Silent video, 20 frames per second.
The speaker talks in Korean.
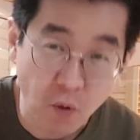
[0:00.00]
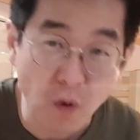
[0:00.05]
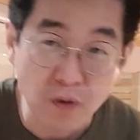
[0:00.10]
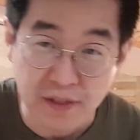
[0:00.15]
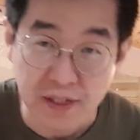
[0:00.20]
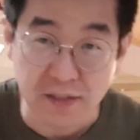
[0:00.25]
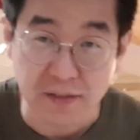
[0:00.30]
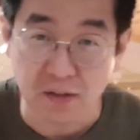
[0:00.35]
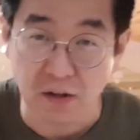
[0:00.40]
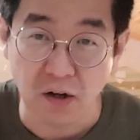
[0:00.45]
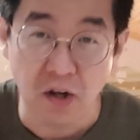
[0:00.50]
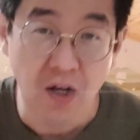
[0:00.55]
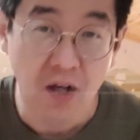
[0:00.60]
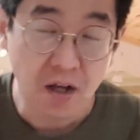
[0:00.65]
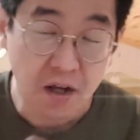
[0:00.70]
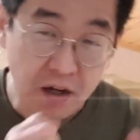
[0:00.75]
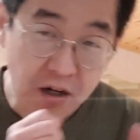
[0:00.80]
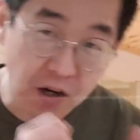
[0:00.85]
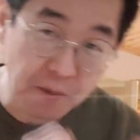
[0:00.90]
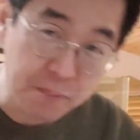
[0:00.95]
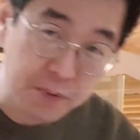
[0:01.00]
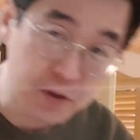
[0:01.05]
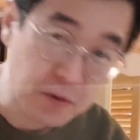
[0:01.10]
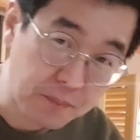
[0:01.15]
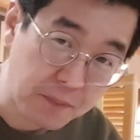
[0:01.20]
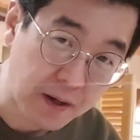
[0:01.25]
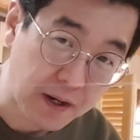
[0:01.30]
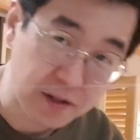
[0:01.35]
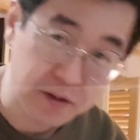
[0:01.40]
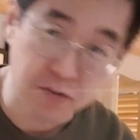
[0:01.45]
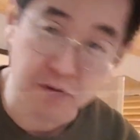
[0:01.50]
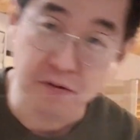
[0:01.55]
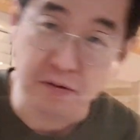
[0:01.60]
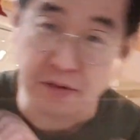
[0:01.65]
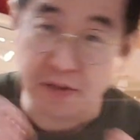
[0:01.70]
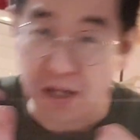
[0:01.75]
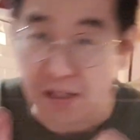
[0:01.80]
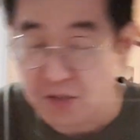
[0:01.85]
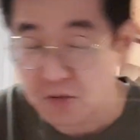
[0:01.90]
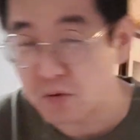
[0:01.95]
혼자서 커피도 팔아야 되고,
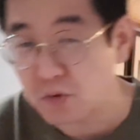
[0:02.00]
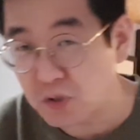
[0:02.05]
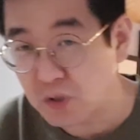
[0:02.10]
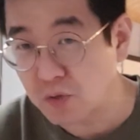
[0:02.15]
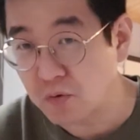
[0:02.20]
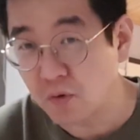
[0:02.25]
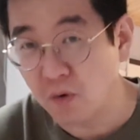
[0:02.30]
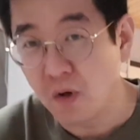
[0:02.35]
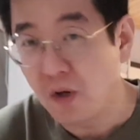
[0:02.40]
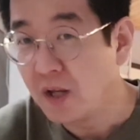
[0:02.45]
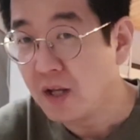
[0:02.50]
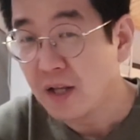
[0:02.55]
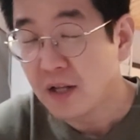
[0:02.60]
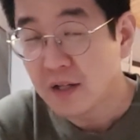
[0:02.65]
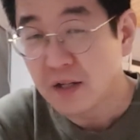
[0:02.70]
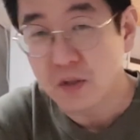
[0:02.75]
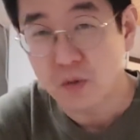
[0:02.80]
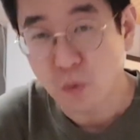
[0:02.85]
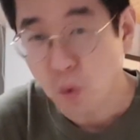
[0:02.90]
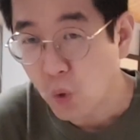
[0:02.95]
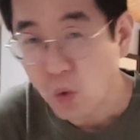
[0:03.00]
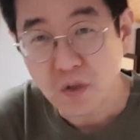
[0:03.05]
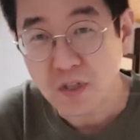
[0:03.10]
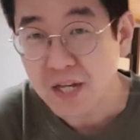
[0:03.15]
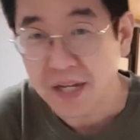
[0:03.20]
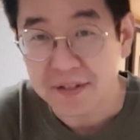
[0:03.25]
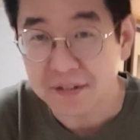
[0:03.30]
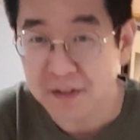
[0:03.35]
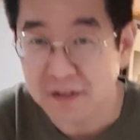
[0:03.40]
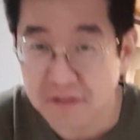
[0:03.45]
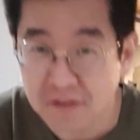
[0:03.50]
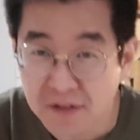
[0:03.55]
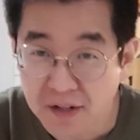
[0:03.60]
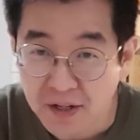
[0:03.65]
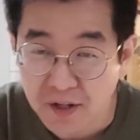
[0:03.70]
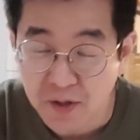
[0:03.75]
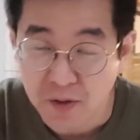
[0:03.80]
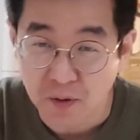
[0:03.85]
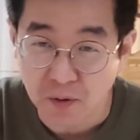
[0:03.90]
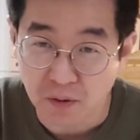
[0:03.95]
사진도 찍고, 그 도저히 안 되는
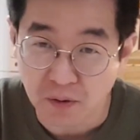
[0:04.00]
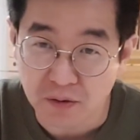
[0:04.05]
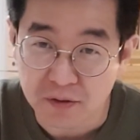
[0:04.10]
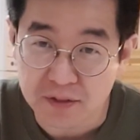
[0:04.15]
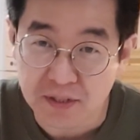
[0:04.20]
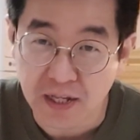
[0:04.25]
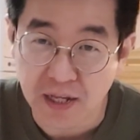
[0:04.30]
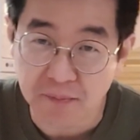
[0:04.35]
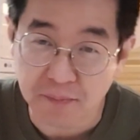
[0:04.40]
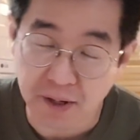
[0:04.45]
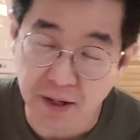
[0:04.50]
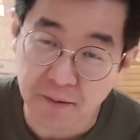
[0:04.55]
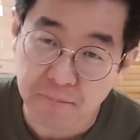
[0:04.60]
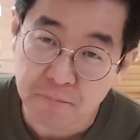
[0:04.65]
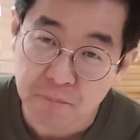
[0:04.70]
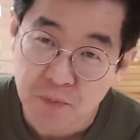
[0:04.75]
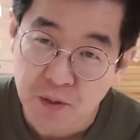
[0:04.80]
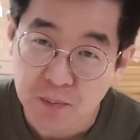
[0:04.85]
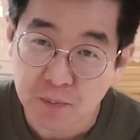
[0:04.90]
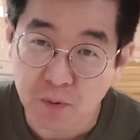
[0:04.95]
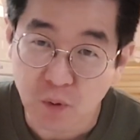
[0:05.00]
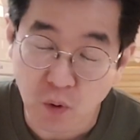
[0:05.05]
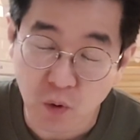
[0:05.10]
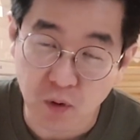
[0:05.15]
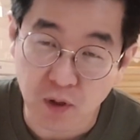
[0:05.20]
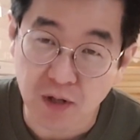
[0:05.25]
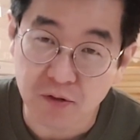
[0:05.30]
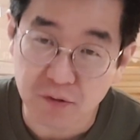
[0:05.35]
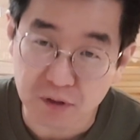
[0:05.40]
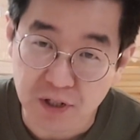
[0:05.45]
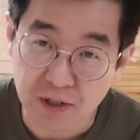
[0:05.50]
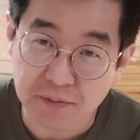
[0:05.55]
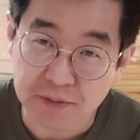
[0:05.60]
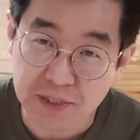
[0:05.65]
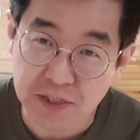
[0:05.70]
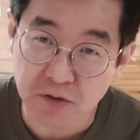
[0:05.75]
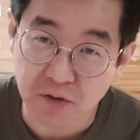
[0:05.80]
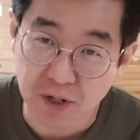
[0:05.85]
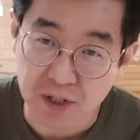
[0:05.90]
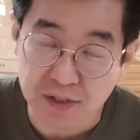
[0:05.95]
거예요. 그 다음에 뭐 코로나도
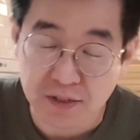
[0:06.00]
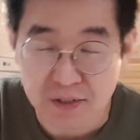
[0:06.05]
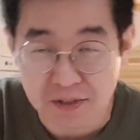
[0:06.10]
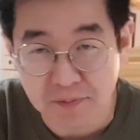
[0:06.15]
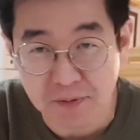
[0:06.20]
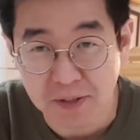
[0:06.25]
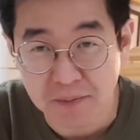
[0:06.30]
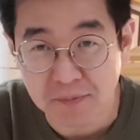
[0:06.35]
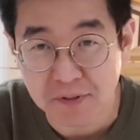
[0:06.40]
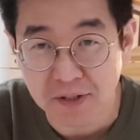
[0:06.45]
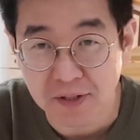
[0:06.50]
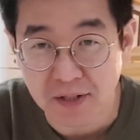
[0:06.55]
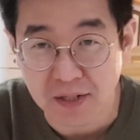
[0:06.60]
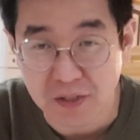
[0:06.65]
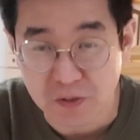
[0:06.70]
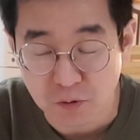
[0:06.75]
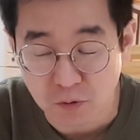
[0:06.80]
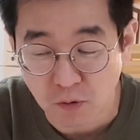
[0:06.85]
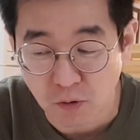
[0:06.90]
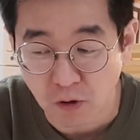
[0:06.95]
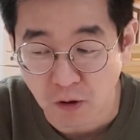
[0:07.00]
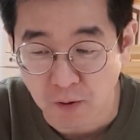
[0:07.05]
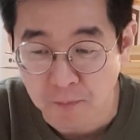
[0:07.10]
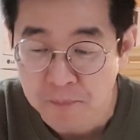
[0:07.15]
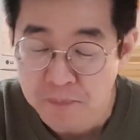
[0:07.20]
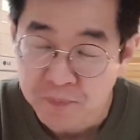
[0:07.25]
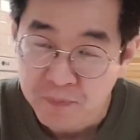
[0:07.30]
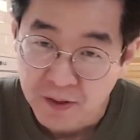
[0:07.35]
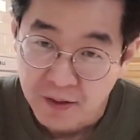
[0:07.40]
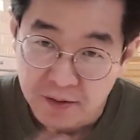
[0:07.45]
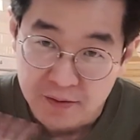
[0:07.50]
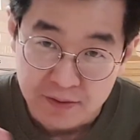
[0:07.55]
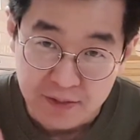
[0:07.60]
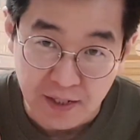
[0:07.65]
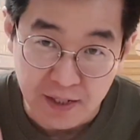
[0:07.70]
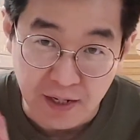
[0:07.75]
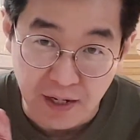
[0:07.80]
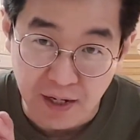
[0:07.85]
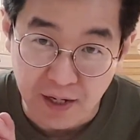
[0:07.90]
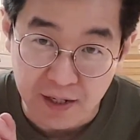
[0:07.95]
겹치고 해서 너무 힘들어가지고,
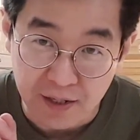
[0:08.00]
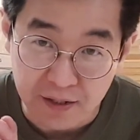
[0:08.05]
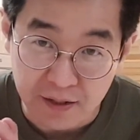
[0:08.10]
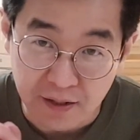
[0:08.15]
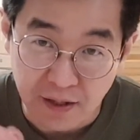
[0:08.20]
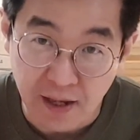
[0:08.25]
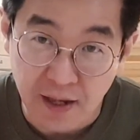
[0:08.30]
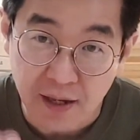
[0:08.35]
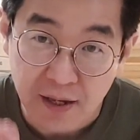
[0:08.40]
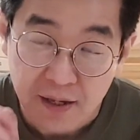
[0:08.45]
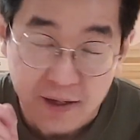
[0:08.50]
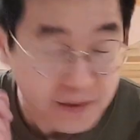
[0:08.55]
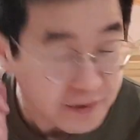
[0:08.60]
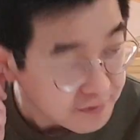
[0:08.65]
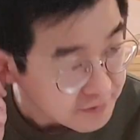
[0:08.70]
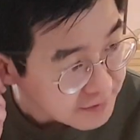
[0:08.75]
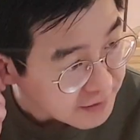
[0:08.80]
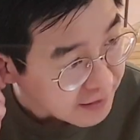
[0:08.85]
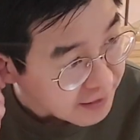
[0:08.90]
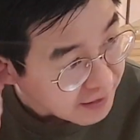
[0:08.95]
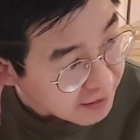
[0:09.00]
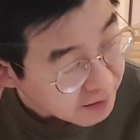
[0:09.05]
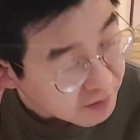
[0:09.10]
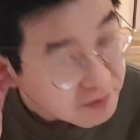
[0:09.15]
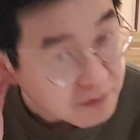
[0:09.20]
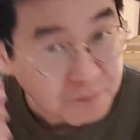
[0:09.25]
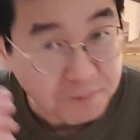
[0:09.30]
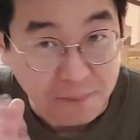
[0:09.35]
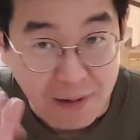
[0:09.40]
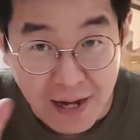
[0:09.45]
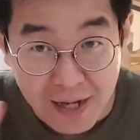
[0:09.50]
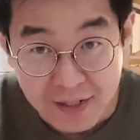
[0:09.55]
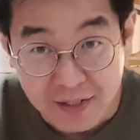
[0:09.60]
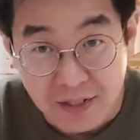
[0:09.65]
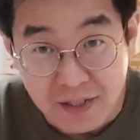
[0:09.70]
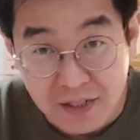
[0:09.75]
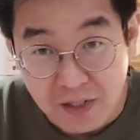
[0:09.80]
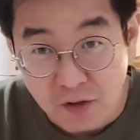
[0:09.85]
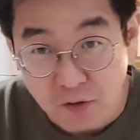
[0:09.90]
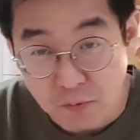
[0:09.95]
생각하는 게, 이제 많이
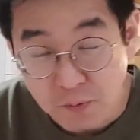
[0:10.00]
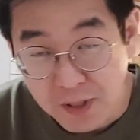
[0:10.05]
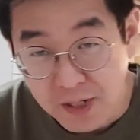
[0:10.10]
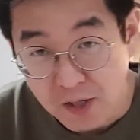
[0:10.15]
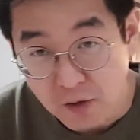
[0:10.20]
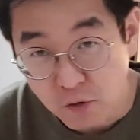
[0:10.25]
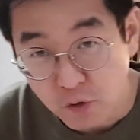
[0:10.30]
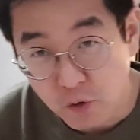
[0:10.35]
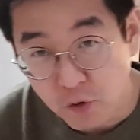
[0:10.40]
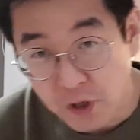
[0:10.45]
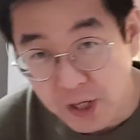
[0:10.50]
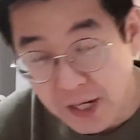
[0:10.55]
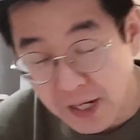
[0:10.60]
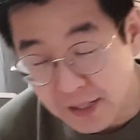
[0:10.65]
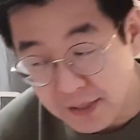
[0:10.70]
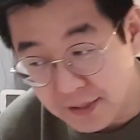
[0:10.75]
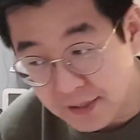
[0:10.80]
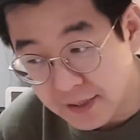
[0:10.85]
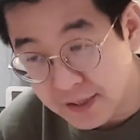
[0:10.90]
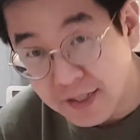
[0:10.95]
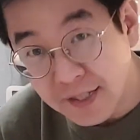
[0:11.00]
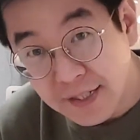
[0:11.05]
흔히 유명, 유명하는